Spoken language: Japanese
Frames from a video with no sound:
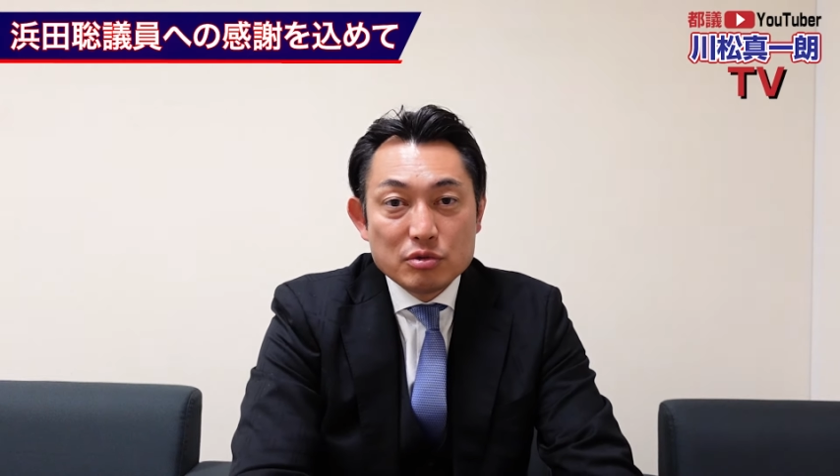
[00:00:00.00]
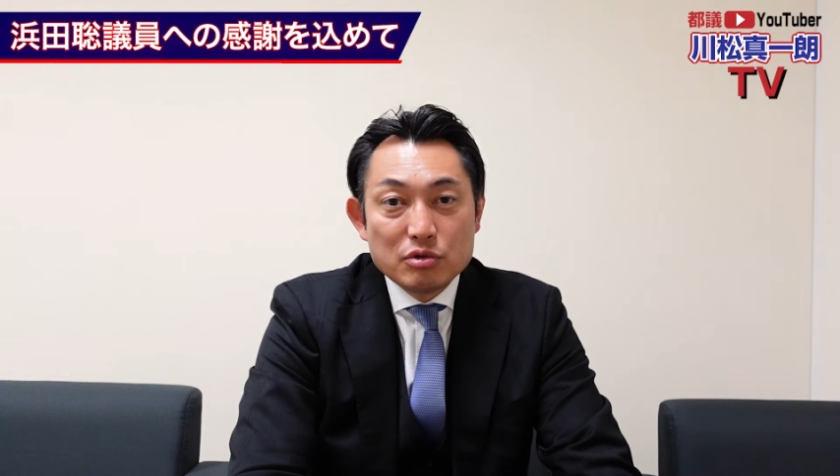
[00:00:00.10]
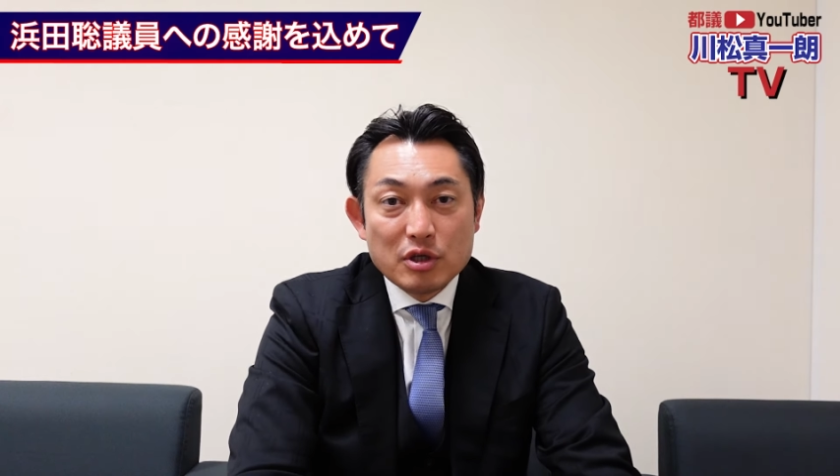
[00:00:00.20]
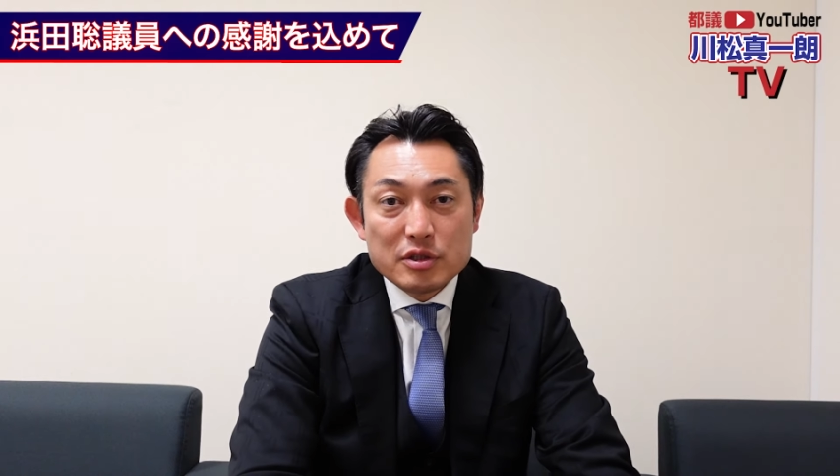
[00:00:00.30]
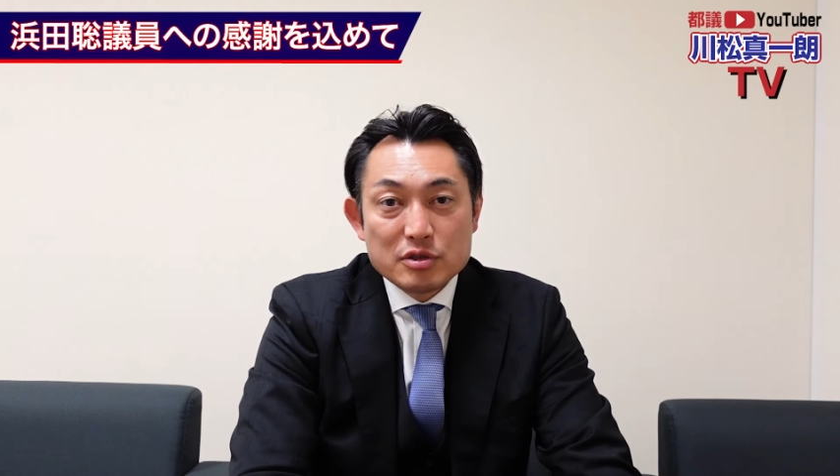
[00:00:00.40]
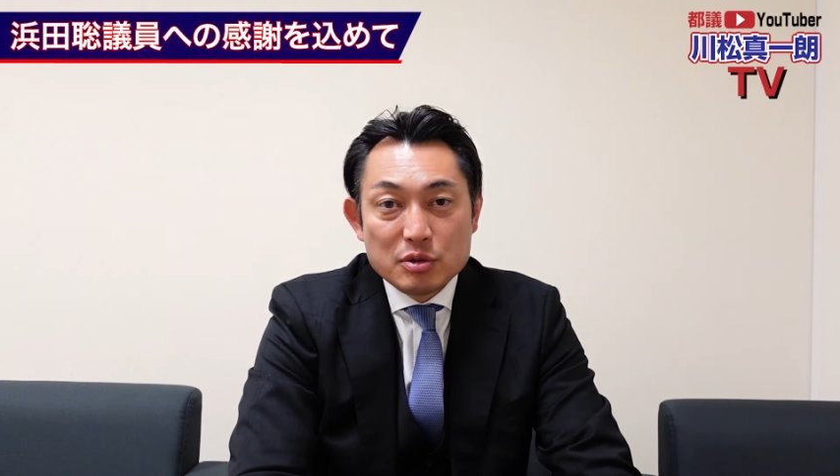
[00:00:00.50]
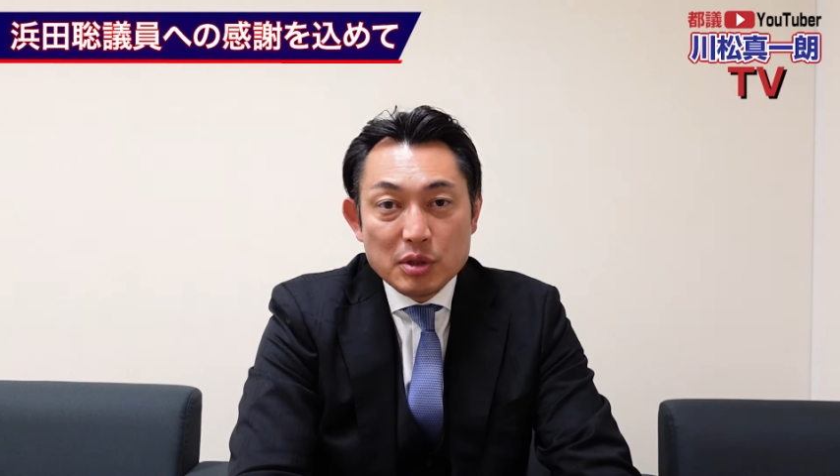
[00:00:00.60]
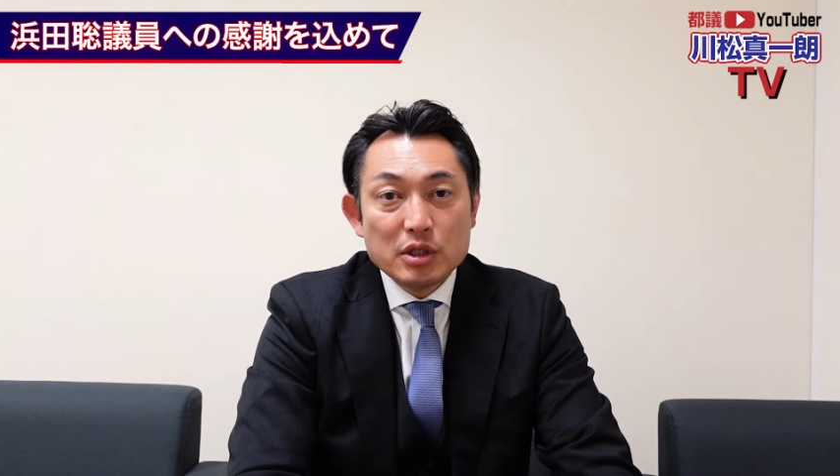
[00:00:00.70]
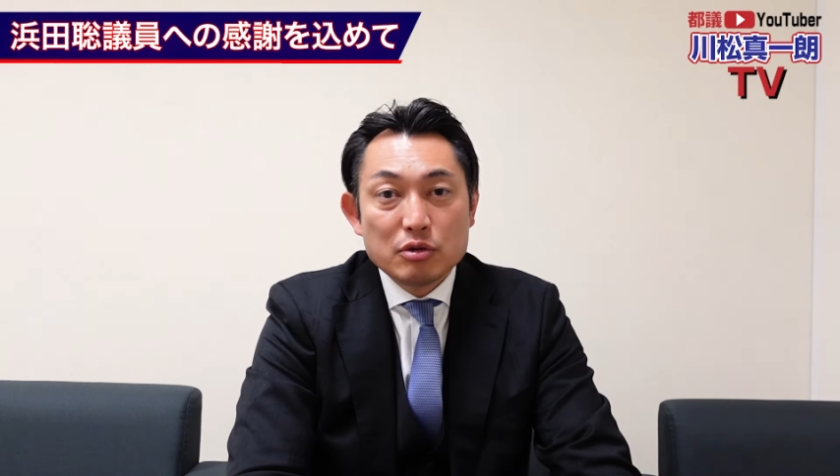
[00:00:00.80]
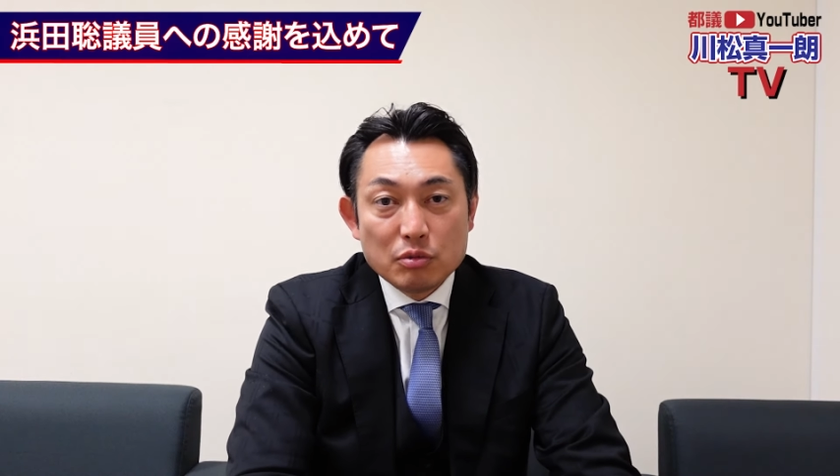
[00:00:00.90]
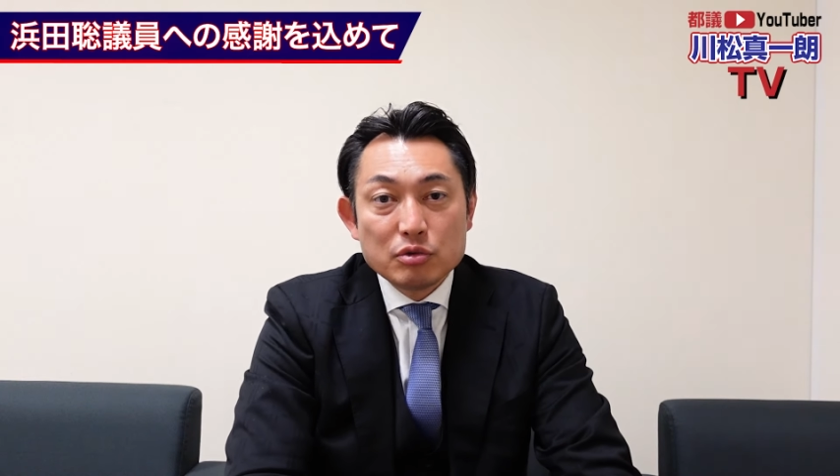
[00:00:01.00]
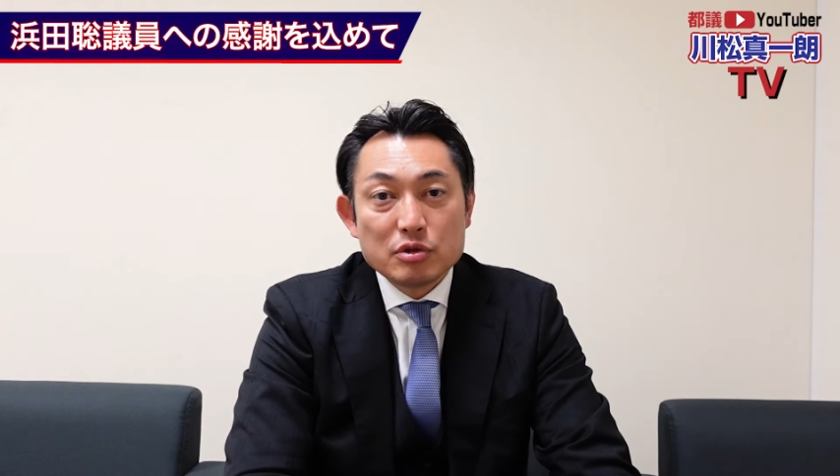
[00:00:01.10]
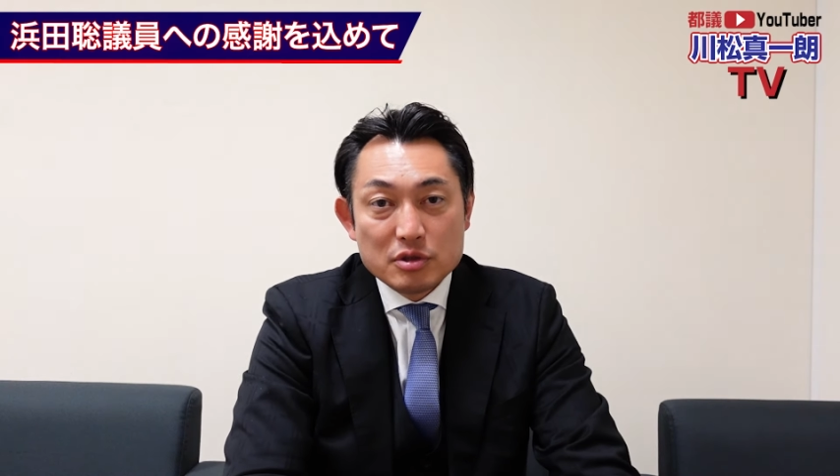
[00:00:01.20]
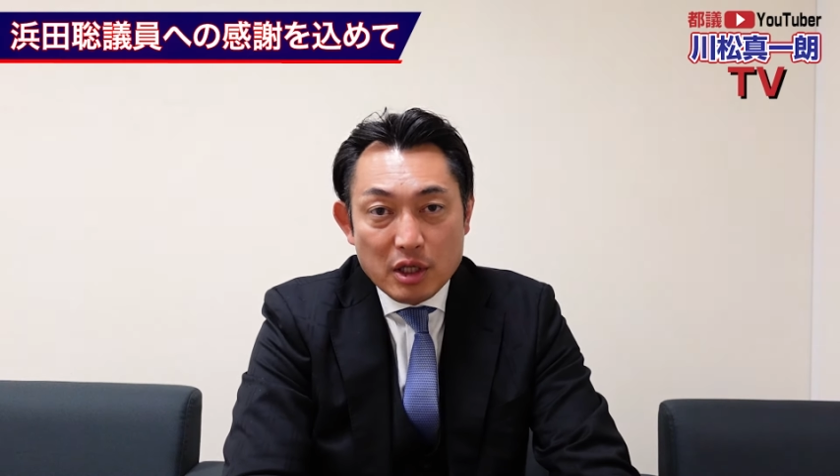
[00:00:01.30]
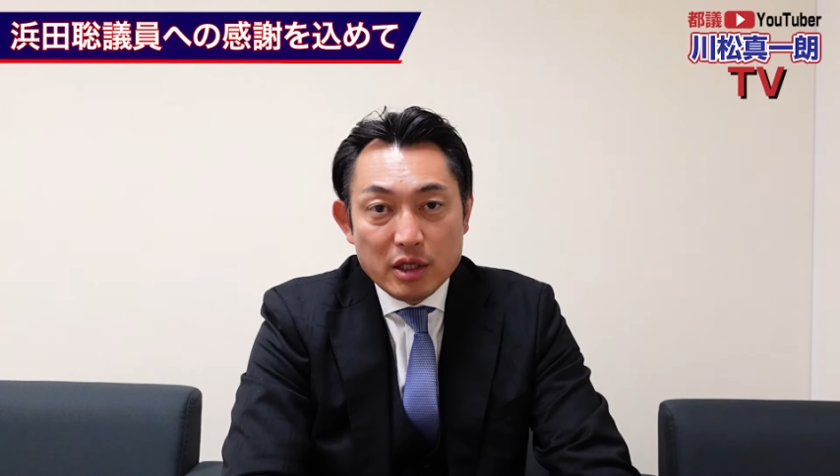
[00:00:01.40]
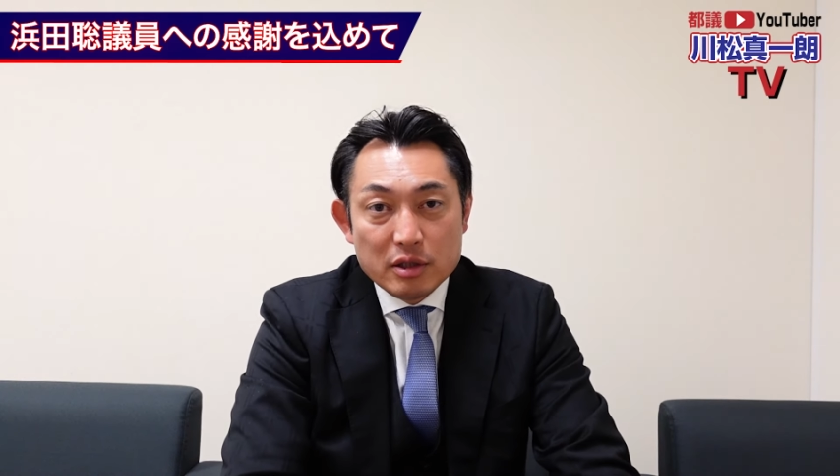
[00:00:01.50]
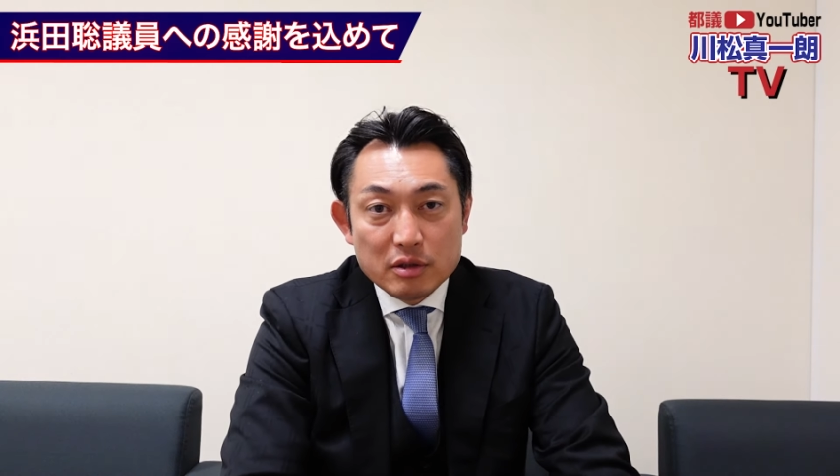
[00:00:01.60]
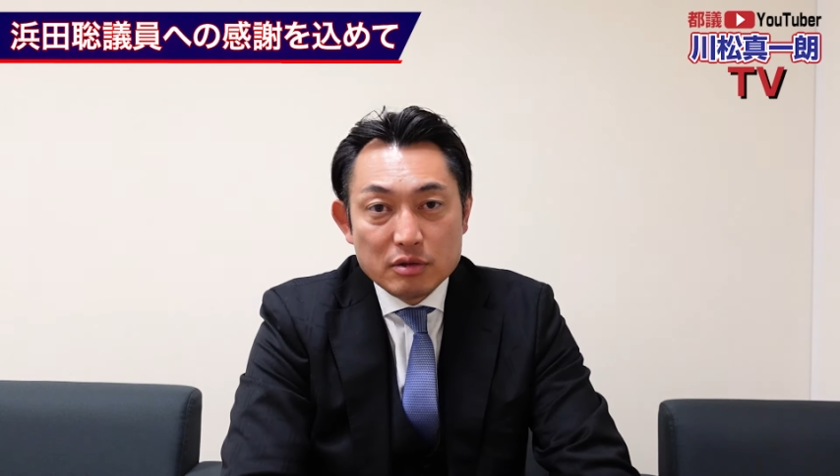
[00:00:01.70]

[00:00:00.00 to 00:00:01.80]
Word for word: のルール改善すべきだと思うんですね